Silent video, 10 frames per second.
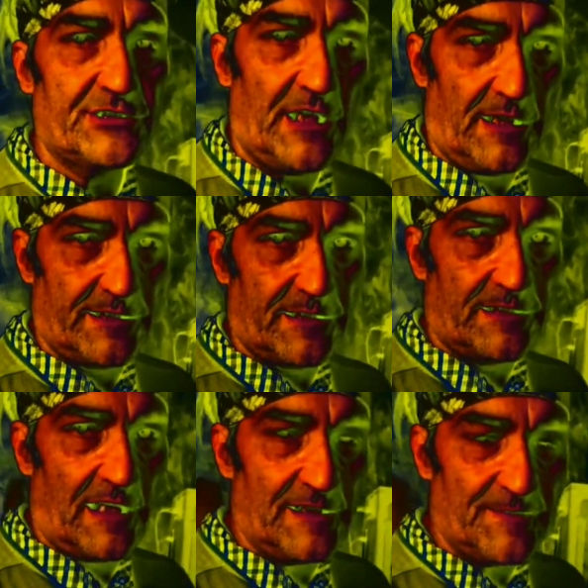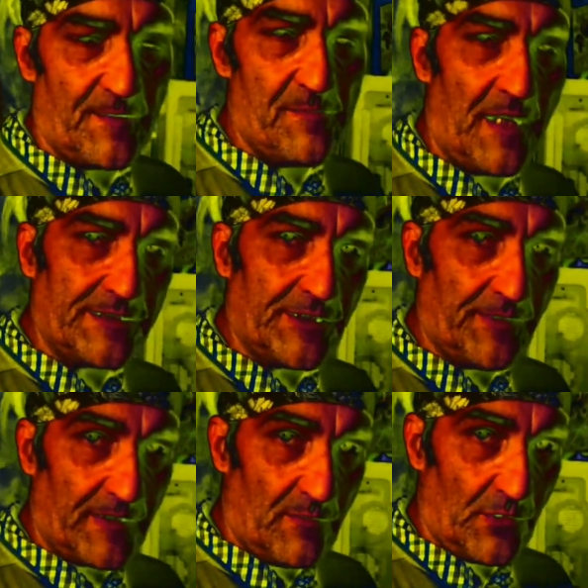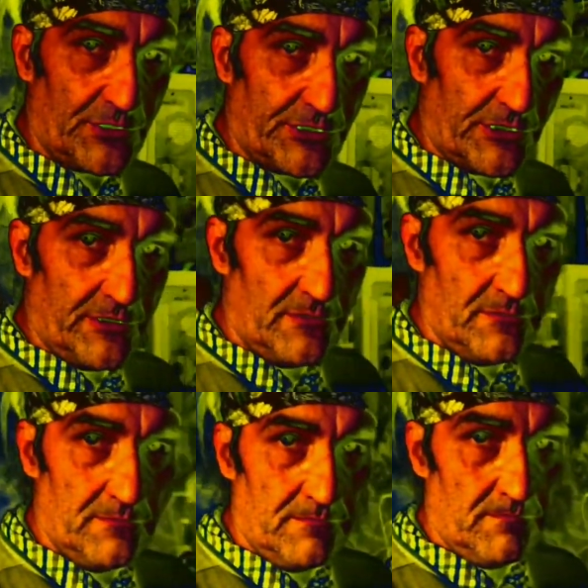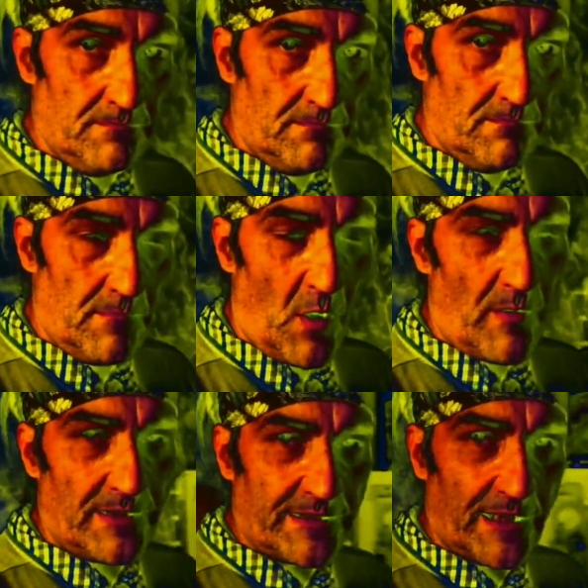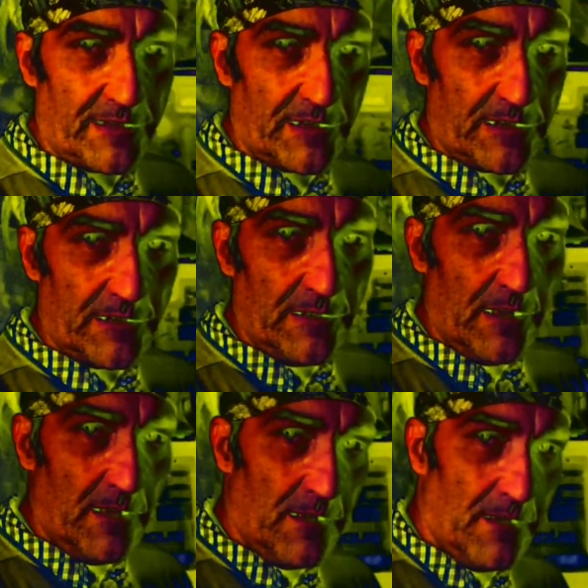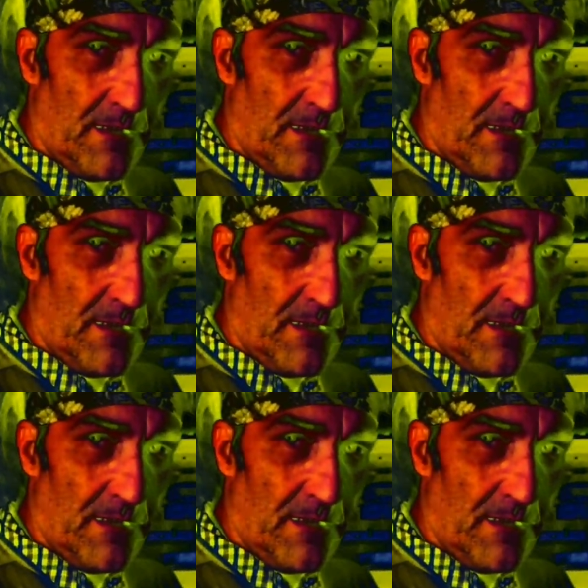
na czas transformacji świadomości. Moment, kiedy